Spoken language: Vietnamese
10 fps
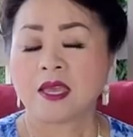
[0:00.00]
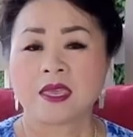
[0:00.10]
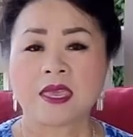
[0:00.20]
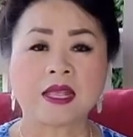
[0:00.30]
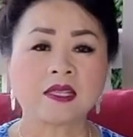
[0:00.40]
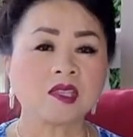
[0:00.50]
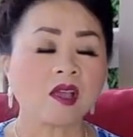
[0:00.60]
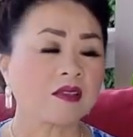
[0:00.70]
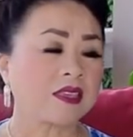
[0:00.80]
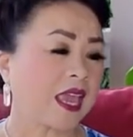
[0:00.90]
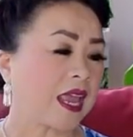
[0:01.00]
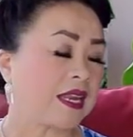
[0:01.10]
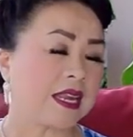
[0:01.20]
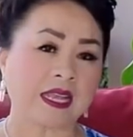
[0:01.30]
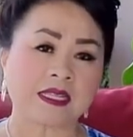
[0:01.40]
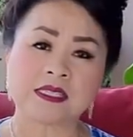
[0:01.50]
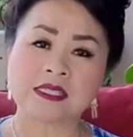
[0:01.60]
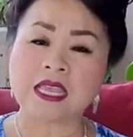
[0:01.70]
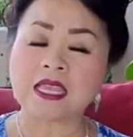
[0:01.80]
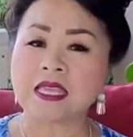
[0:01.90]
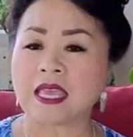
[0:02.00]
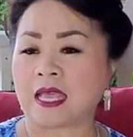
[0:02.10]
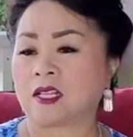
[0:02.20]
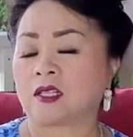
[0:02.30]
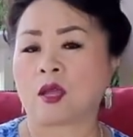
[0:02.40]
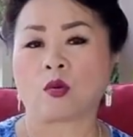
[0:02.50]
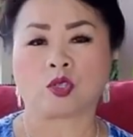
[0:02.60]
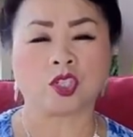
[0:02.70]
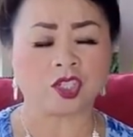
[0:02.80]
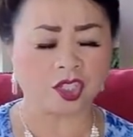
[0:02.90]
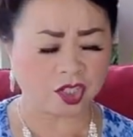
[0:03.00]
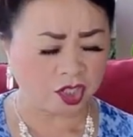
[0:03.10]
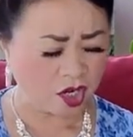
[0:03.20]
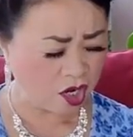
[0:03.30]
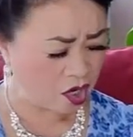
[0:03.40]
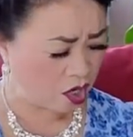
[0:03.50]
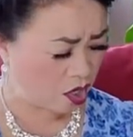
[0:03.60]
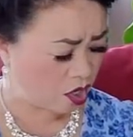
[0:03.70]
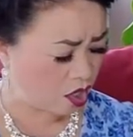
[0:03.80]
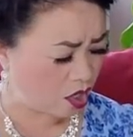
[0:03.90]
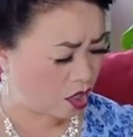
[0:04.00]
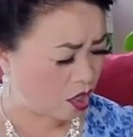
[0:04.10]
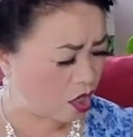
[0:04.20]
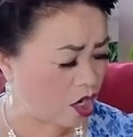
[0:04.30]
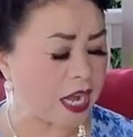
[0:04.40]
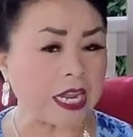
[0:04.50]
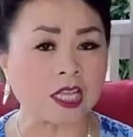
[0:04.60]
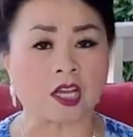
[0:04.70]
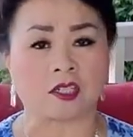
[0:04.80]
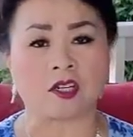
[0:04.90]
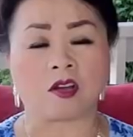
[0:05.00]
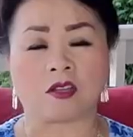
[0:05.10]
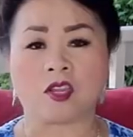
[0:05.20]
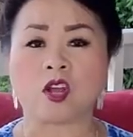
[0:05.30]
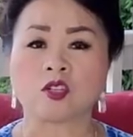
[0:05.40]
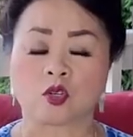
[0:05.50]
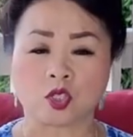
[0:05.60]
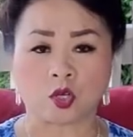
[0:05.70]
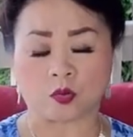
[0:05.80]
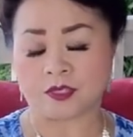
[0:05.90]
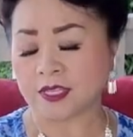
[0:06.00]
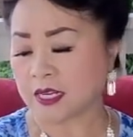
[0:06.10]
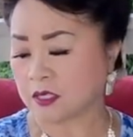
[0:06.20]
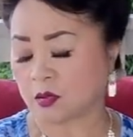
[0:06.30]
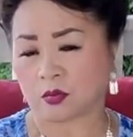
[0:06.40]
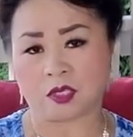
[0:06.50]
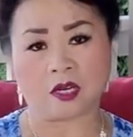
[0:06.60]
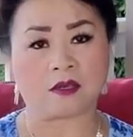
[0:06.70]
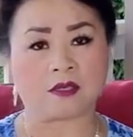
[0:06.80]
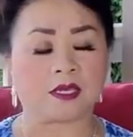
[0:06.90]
chế cho cái nhẹ gì cái thầu chữ chữ liền tận nó nhó cho sổ ra sổ chờ